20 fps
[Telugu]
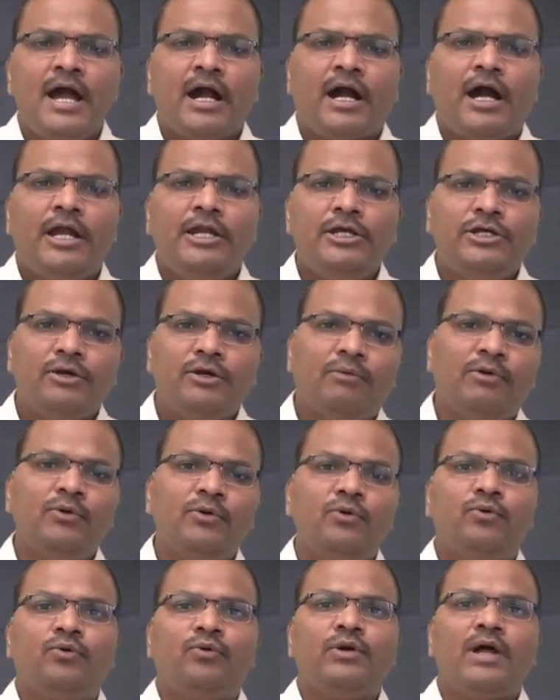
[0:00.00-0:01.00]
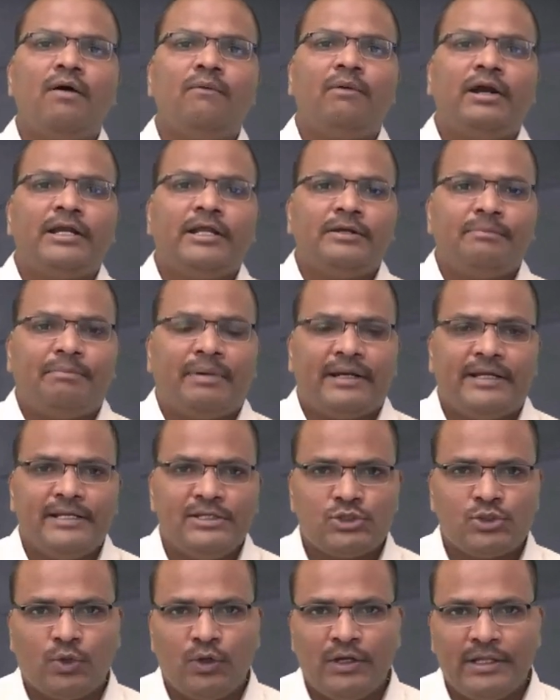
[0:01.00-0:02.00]
కానీ ఎవరూ కూడా వాటిని
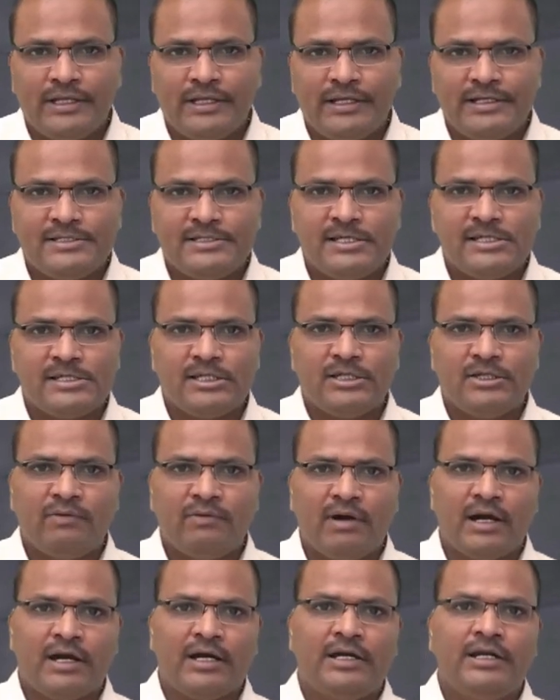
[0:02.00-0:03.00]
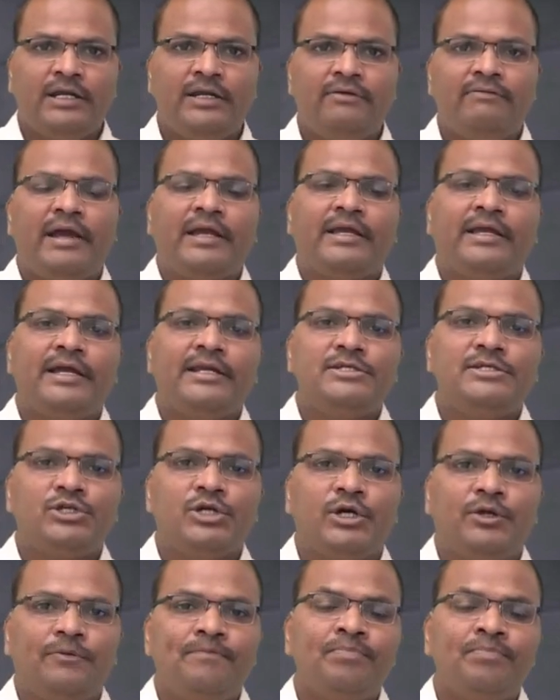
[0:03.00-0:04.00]
పట్టించుకోలేదని జేసీ దివాకర్ రెడ్డి
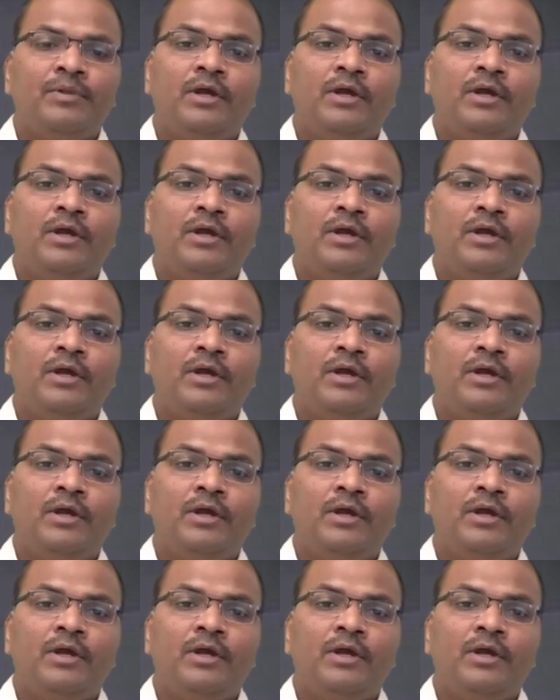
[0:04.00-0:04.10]
వ్యాఖ్యానించారు